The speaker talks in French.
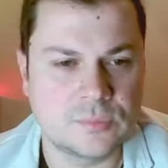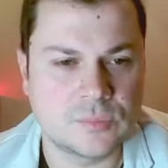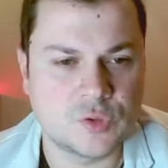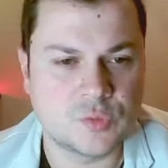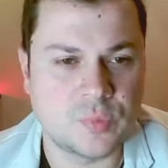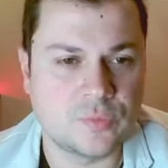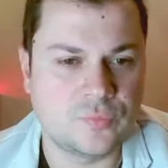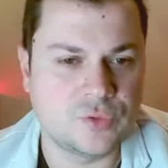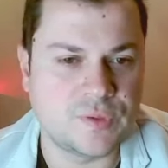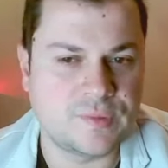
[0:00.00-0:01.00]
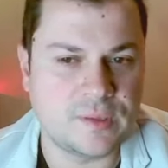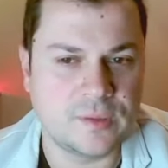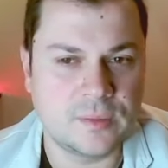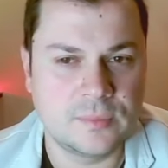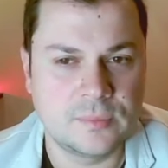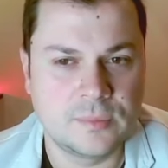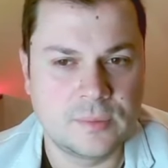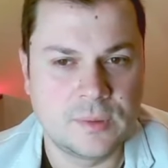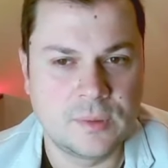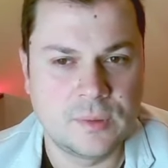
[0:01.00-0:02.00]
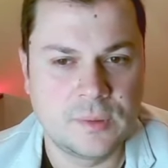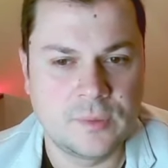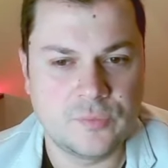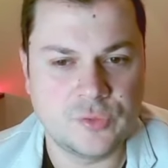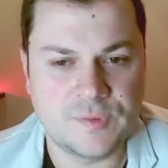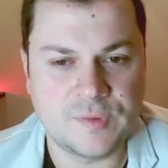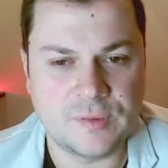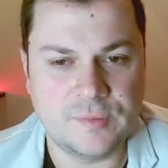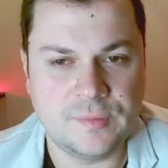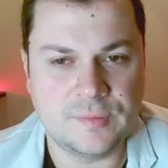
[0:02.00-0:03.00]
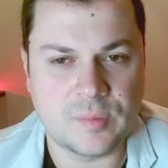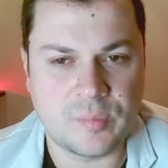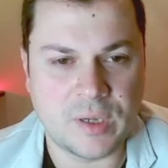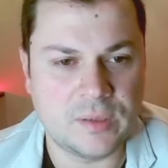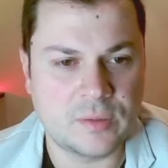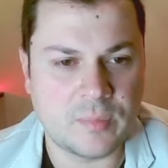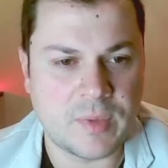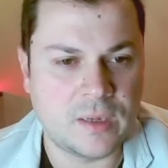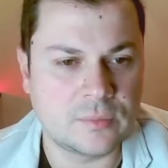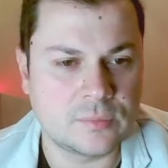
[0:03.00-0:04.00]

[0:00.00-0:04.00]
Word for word: je pense, fou G7. Fou G7, ici, ça me paraît normal.